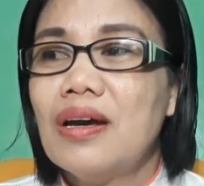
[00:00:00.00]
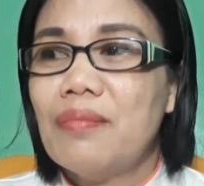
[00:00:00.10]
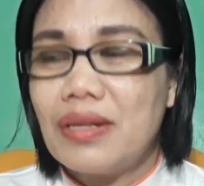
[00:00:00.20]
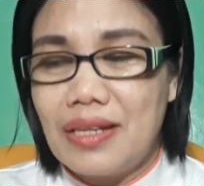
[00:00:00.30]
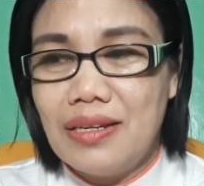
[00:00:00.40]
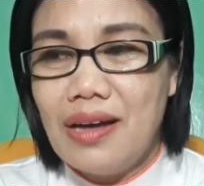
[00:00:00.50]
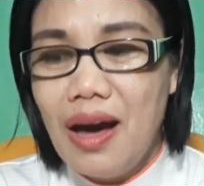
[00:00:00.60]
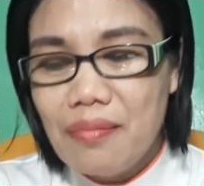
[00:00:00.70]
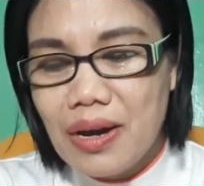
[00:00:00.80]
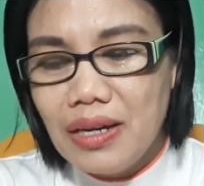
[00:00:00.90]

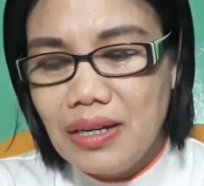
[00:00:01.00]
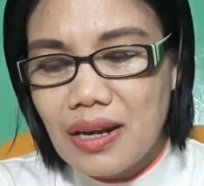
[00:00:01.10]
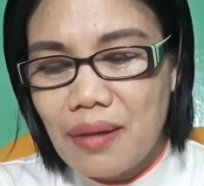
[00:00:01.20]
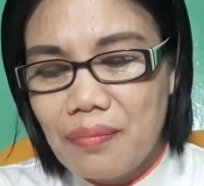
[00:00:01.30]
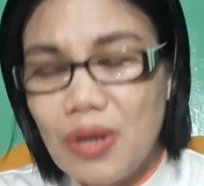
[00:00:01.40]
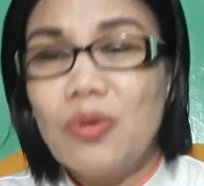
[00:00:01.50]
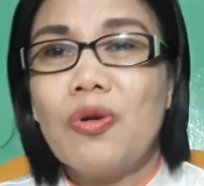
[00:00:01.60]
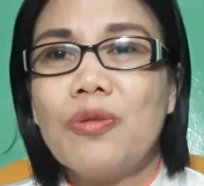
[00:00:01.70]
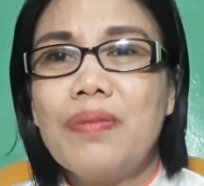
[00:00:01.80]
Matanda, mahirap, malungkot.